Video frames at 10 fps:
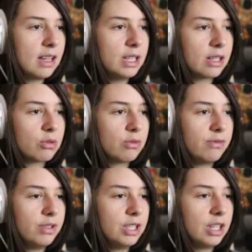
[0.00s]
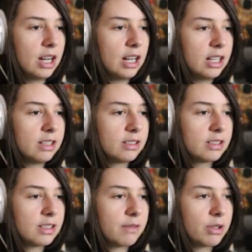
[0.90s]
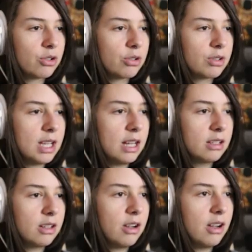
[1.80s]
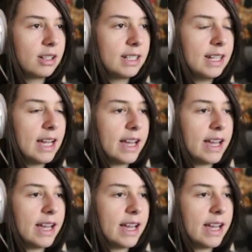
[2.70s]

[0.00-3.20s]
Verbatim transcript: Via su via. Se faccio cosa? Ok,